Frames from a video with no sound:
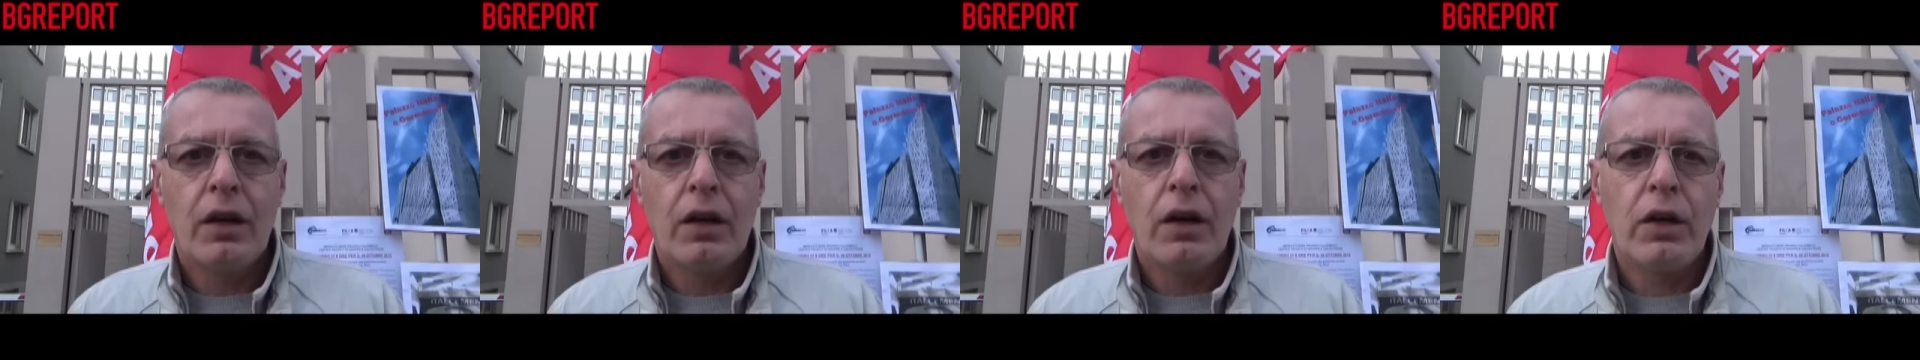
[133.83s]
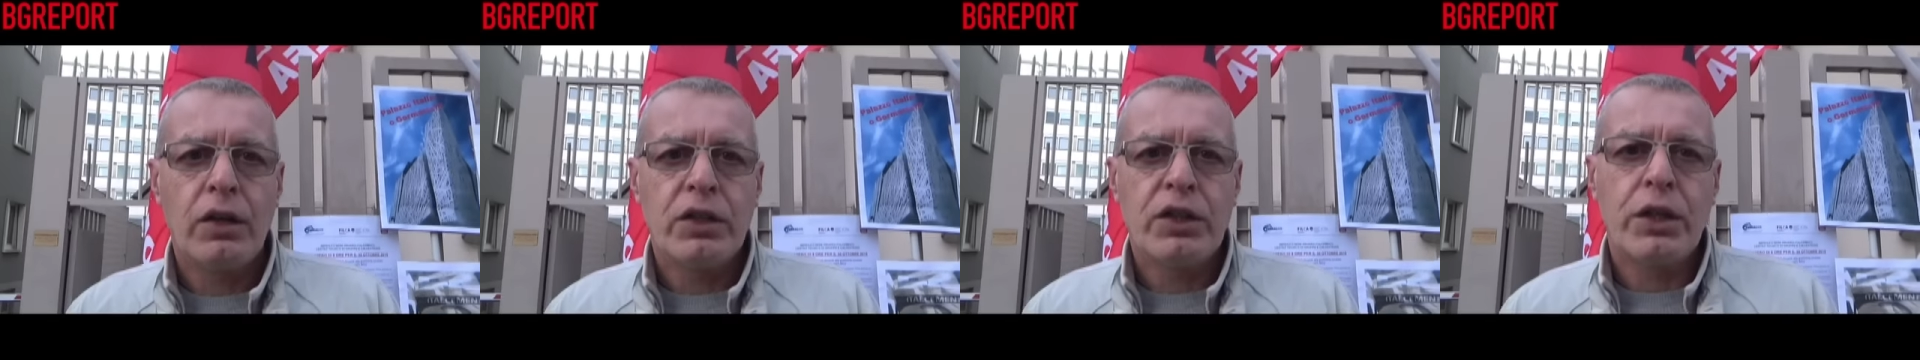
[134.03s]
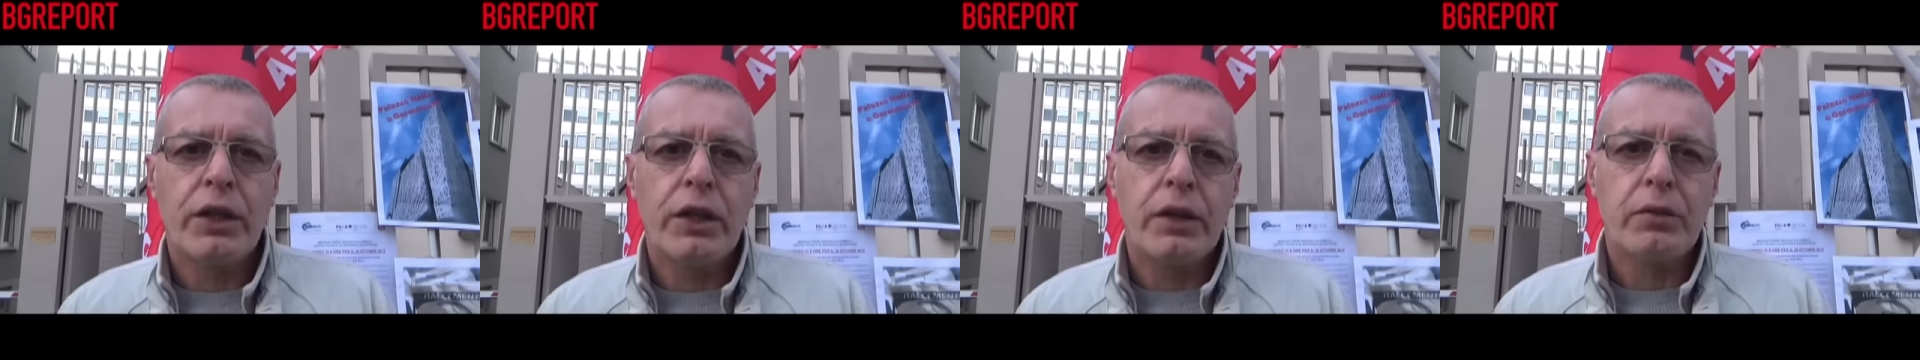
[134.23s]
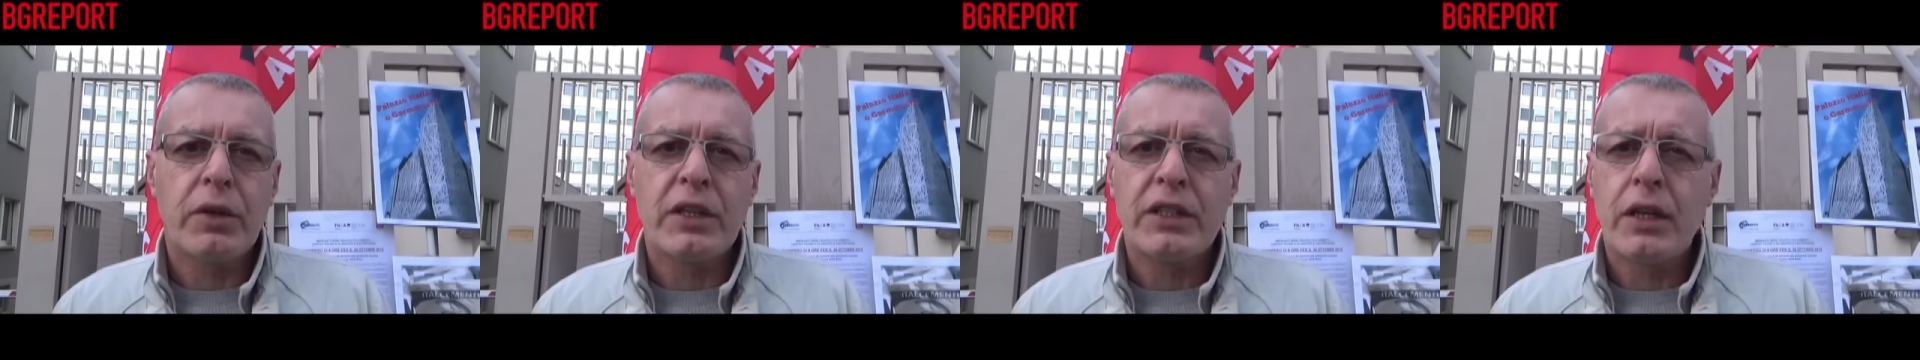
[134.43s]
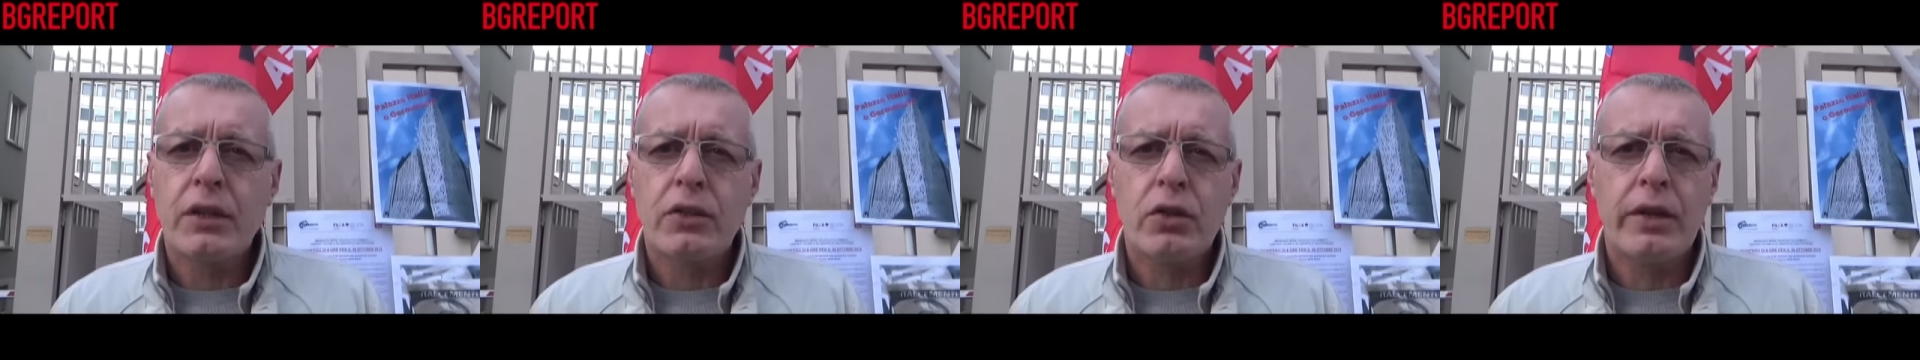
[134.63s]
Oggi, in
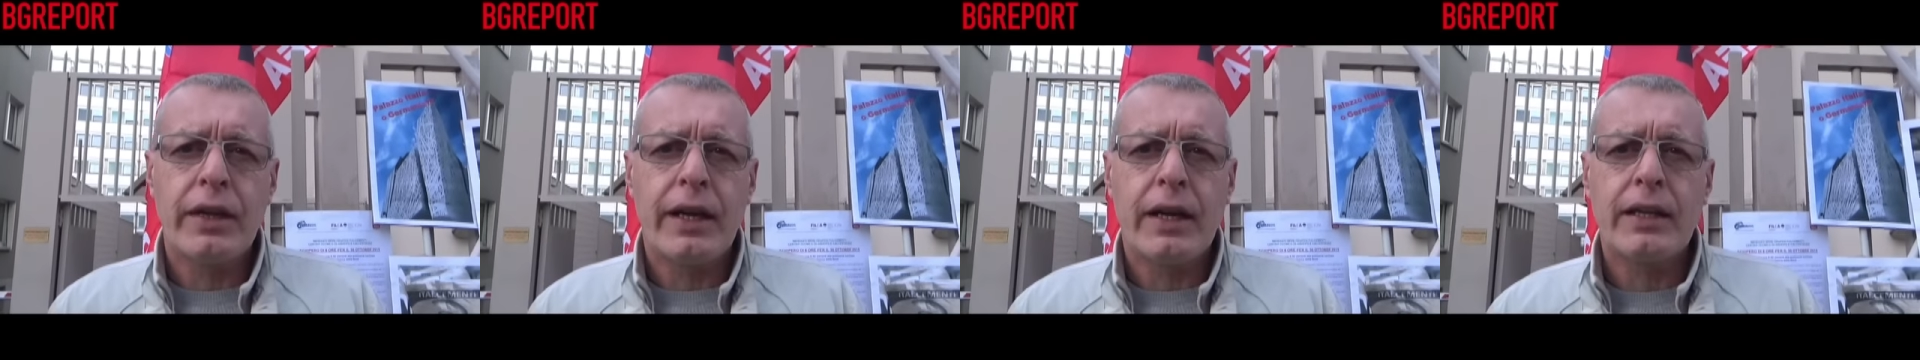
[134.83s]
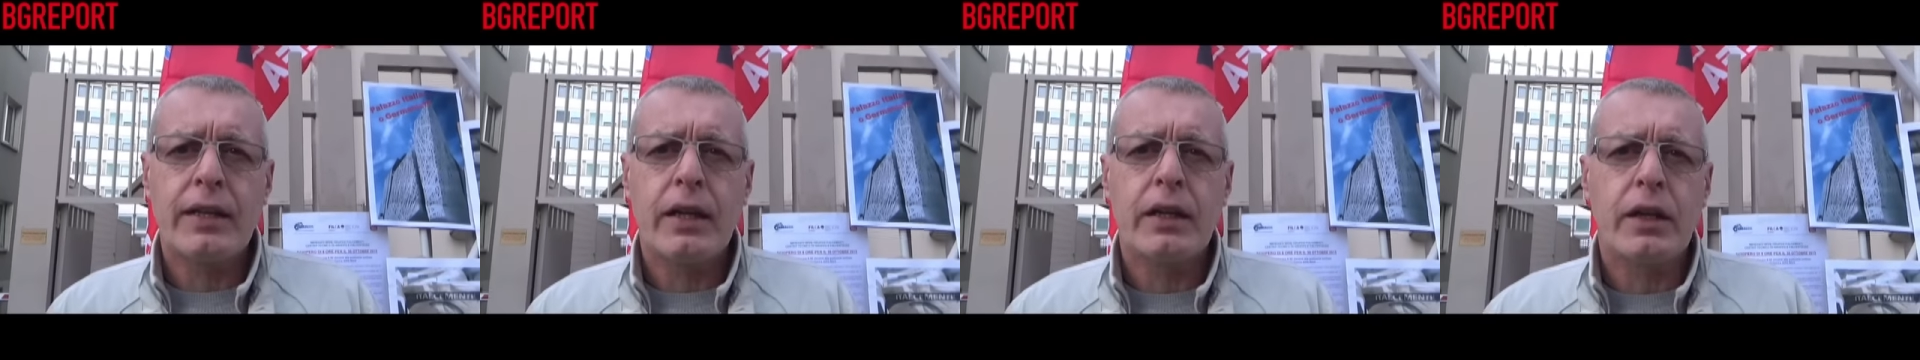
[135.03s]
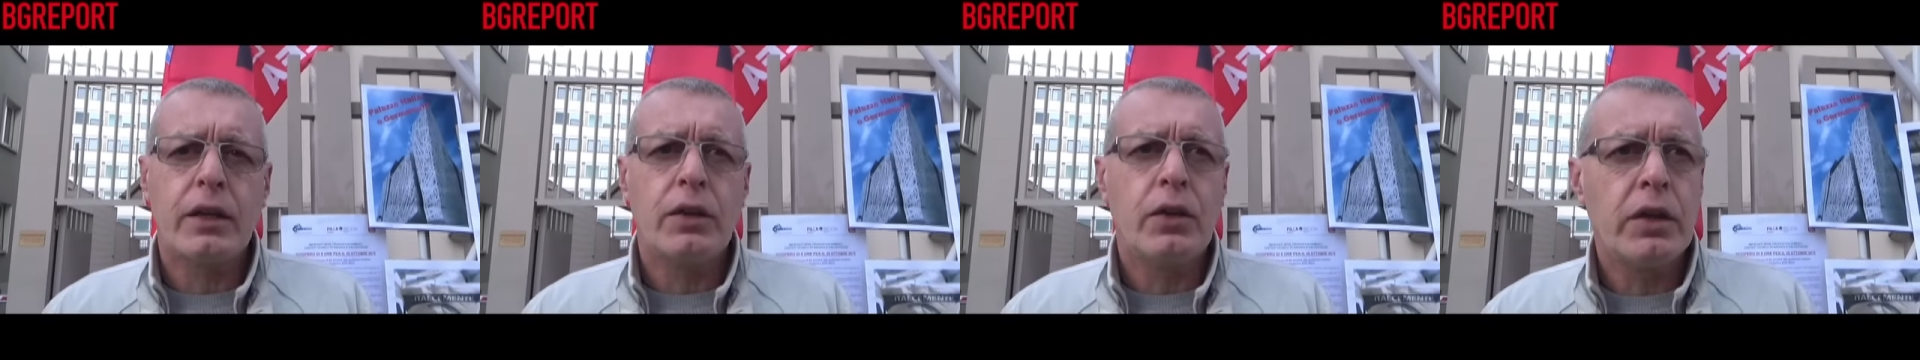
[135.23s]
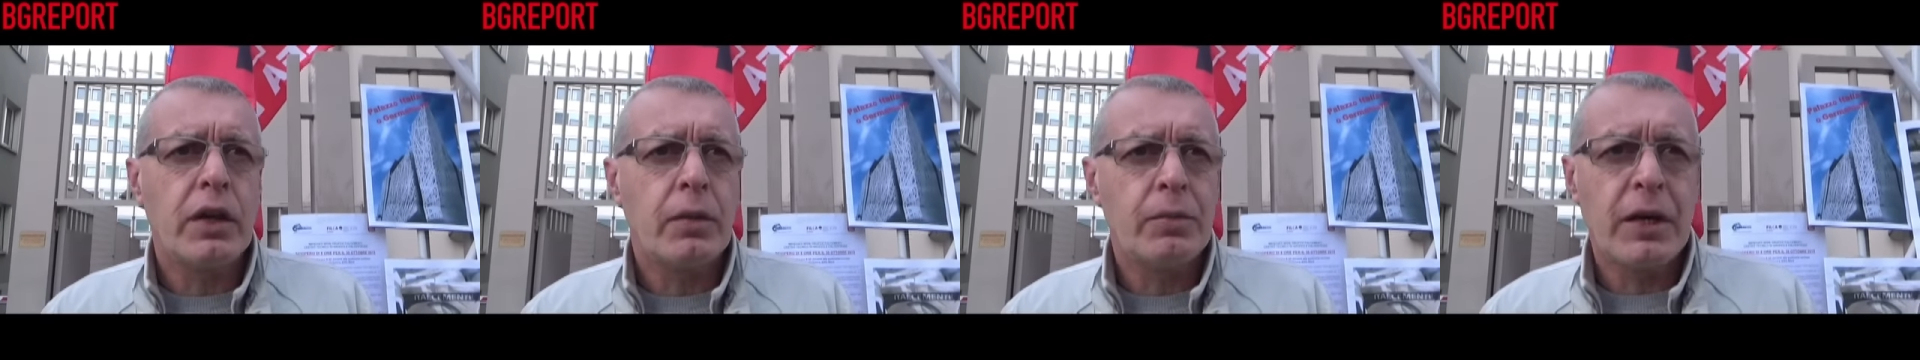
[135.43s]
questa giornata che noi